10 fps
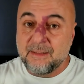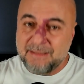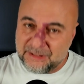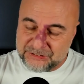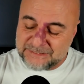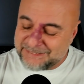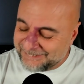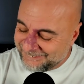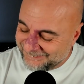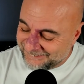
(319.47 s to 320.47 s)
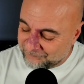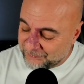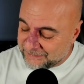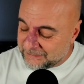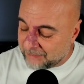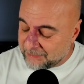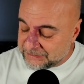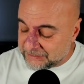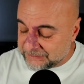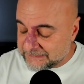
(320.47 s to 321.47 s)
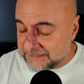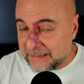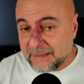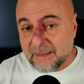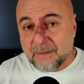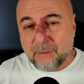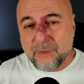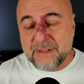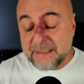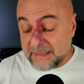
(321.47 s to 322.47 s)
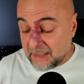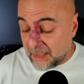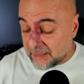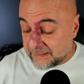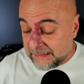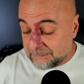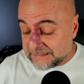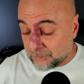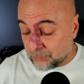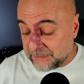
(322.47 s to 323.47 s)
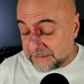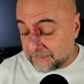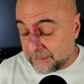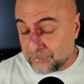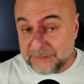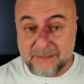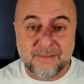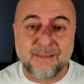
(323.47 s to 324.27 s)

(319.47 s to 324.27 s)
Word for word: Ne açısından? E, Fed'in davranışı açısından. O yönden de yarın iyimser olma ihtimali yüksek.